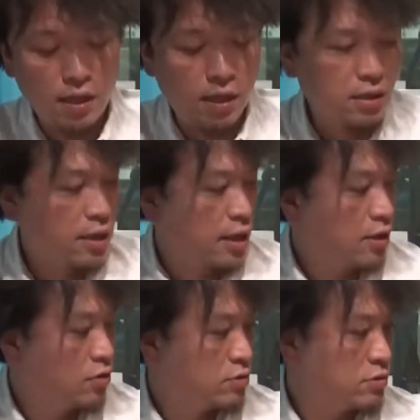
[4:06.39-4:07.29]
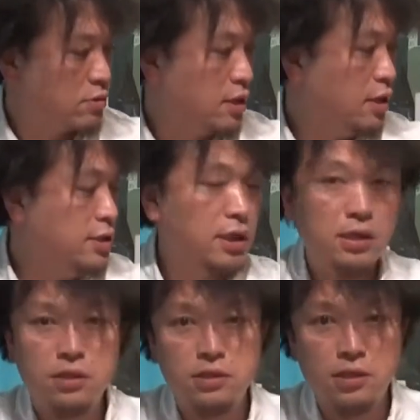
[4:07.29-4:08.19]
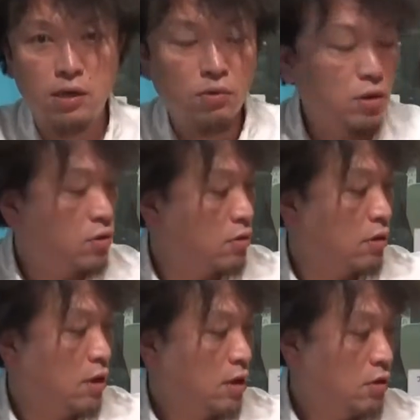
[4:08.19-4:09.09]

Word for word: たんだけどそれ以前にさ俺今日